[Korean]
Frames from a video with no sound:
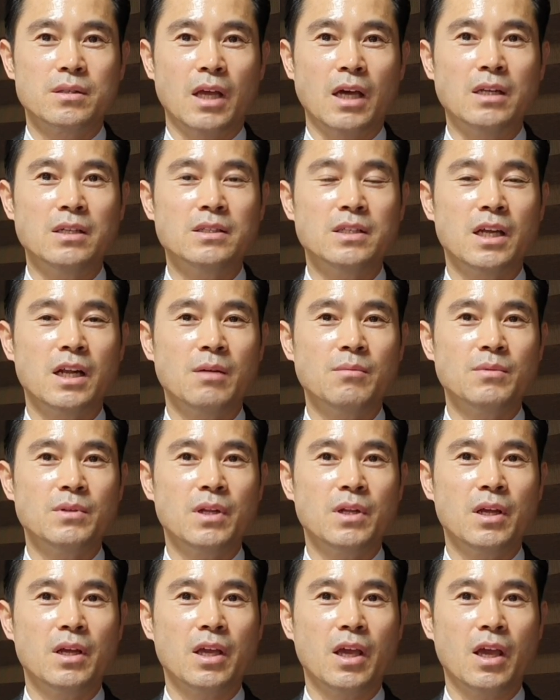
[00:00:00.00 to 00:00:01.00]
다른
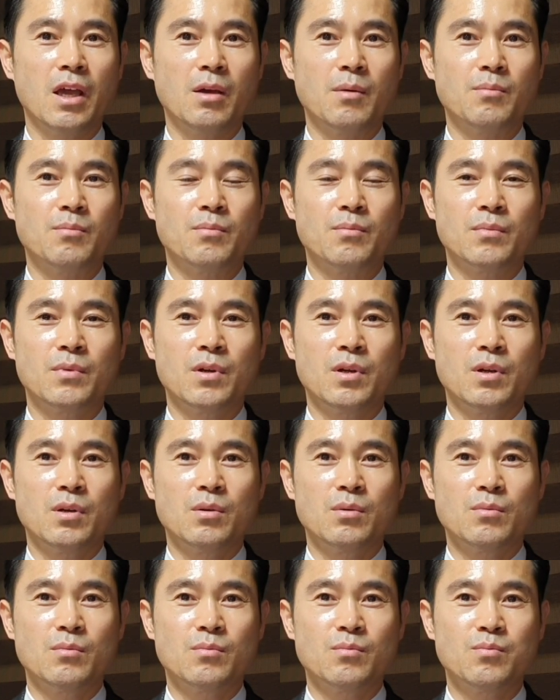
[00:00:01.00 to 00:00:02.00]
사람들에게
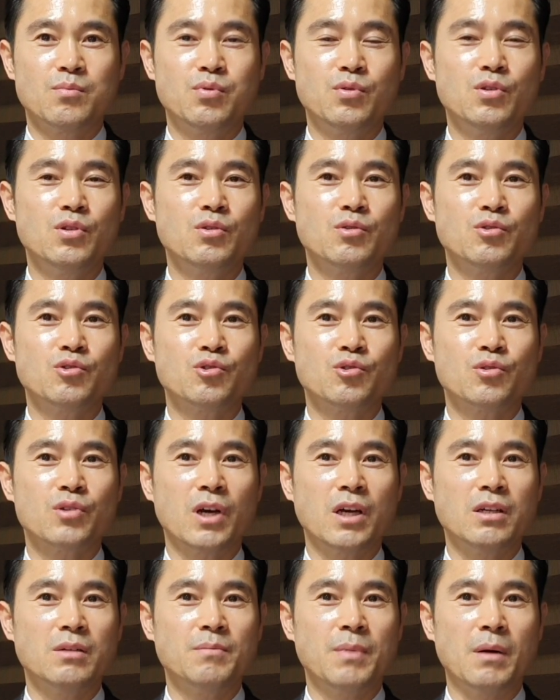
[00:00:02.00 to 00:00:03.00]
부를
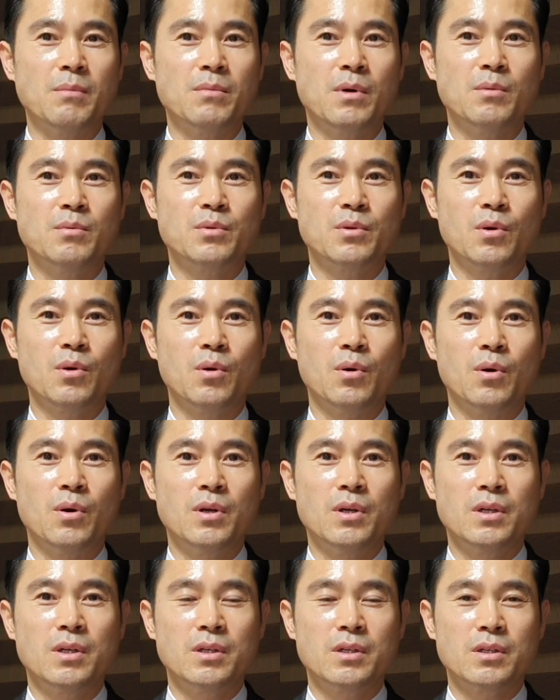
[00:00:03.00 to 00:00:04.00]
구축하는 방법으로
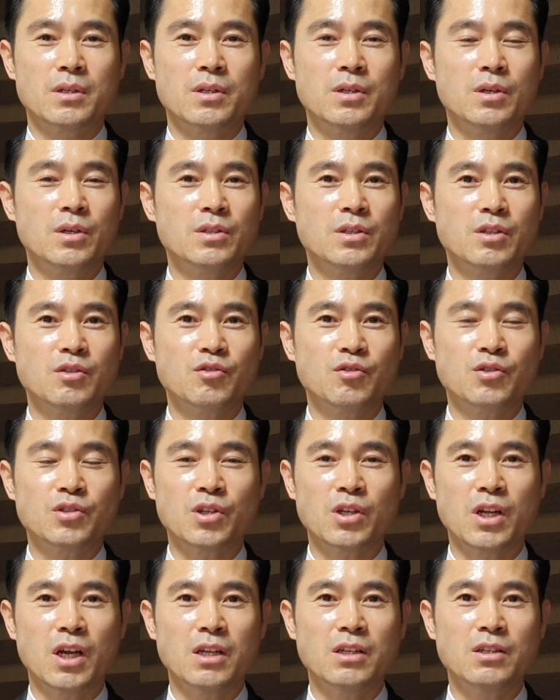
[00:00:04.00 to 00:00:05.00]
그것을
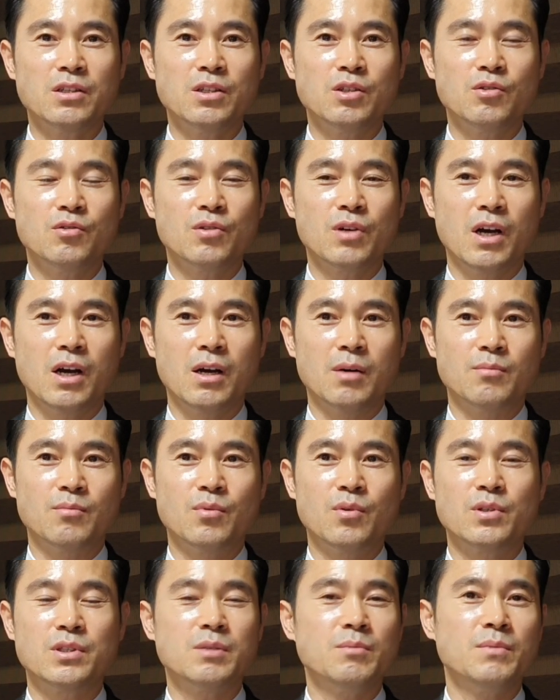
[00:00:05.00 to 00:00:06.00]
추천하는 이유가
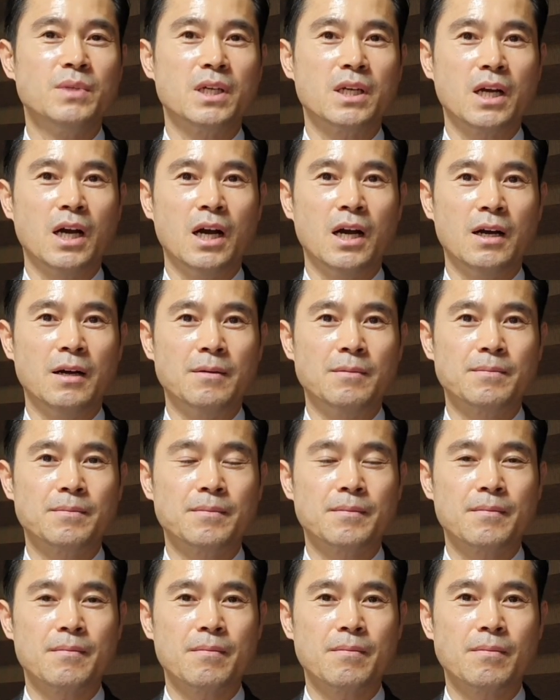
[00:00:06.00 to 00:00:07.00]
무엇입니까?
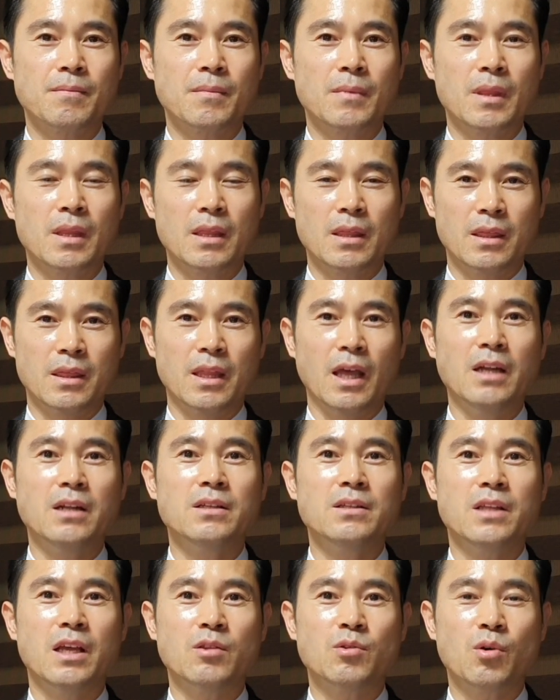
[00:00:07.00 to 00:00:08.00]

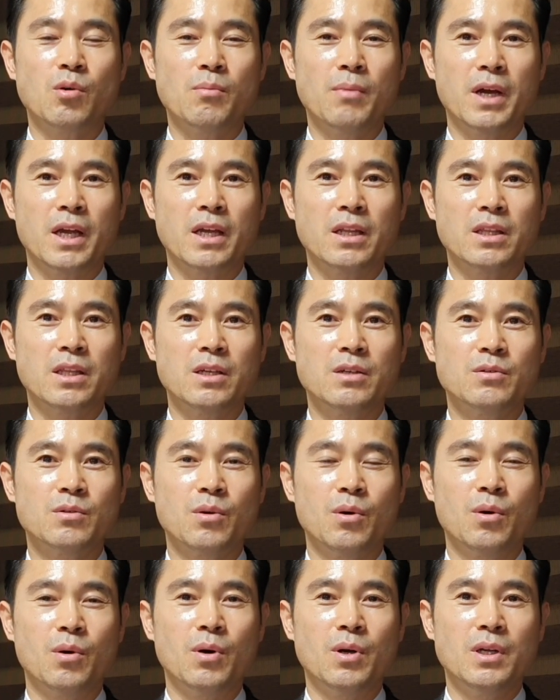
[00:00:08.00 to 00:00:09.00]
나는 네트워크
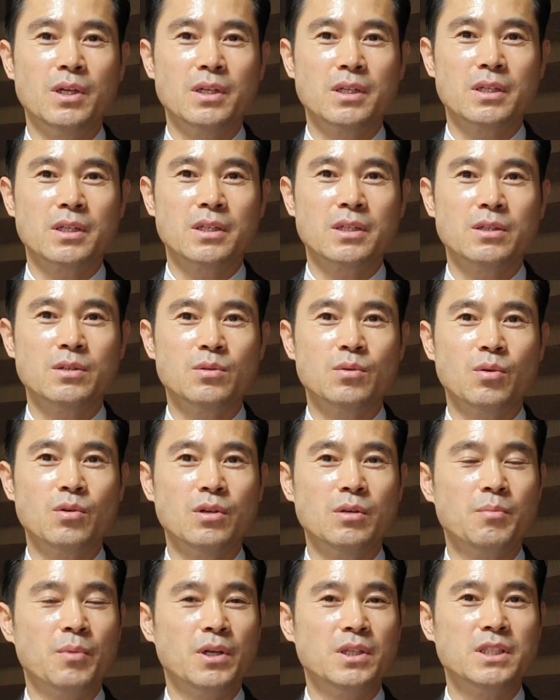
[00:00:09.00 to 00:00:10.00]
마케팅으로 큰
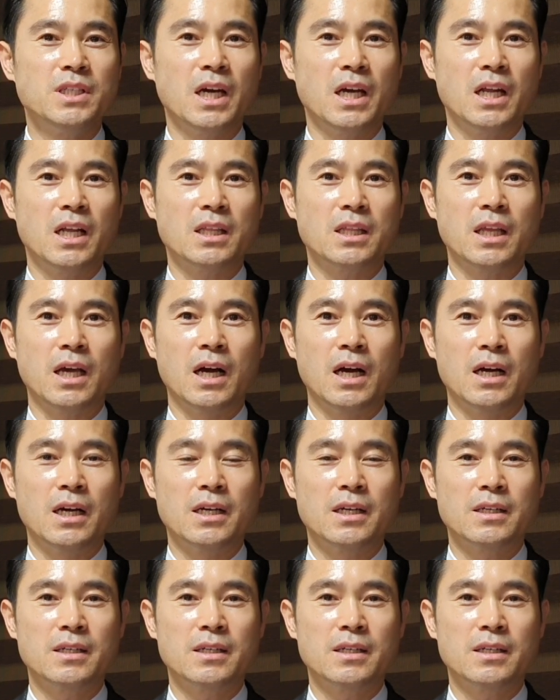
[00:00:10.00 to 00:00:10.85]
돈을 벌지 않았다.